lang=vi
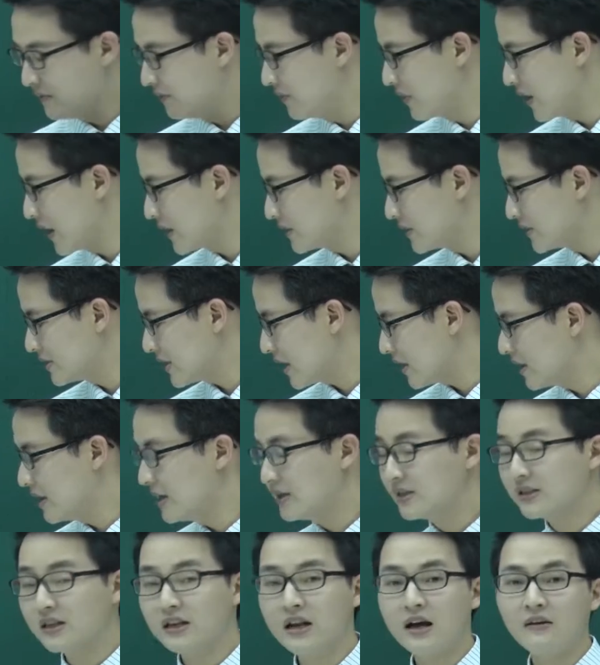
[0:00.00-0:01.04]
Phương án chính xác ở
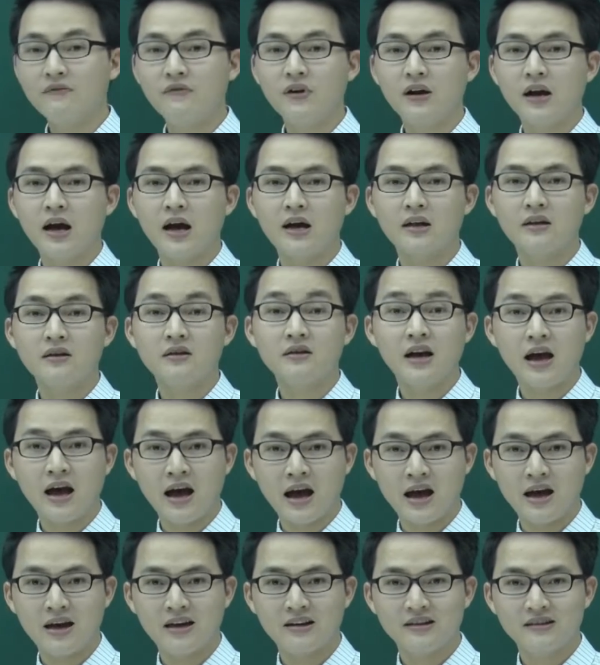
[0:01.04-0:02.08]
đây chính là phương án
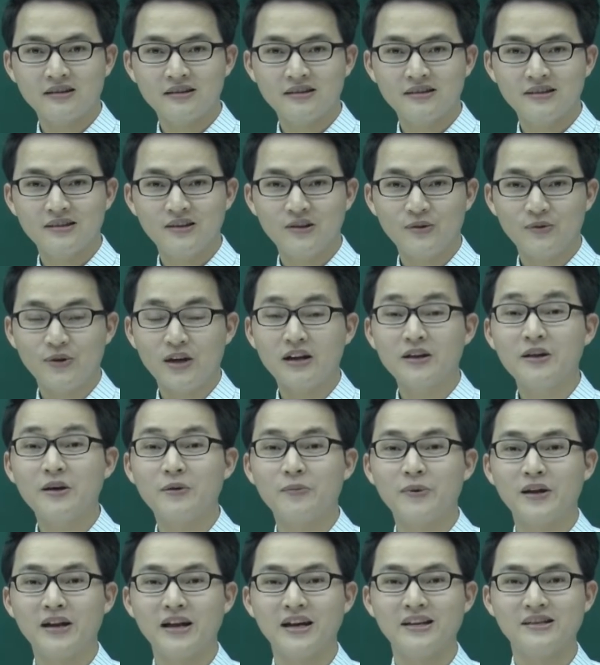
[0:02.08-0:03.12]
A. Chúng ta đã
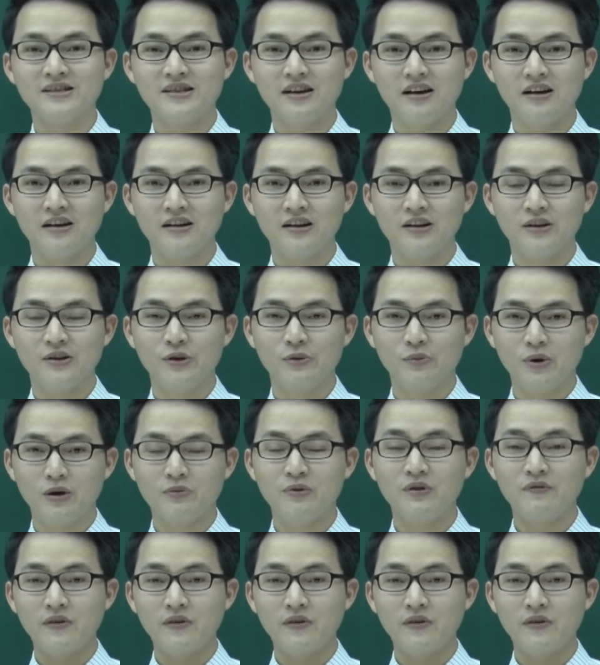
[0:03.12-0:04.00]
hiểu bài này chưa? Đúng không?